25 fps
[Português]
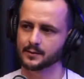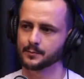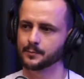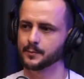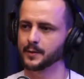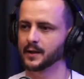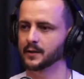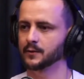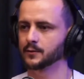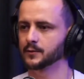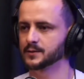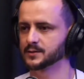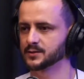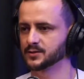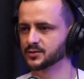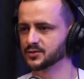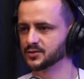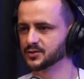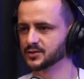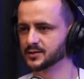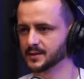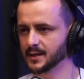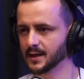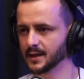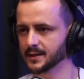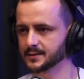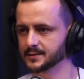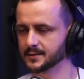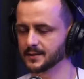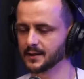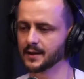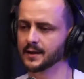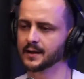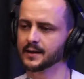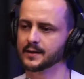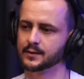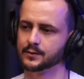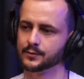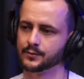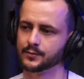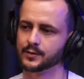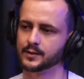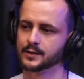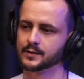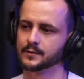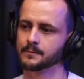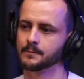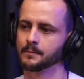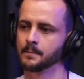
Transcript: pegam as digitais lá, enfim.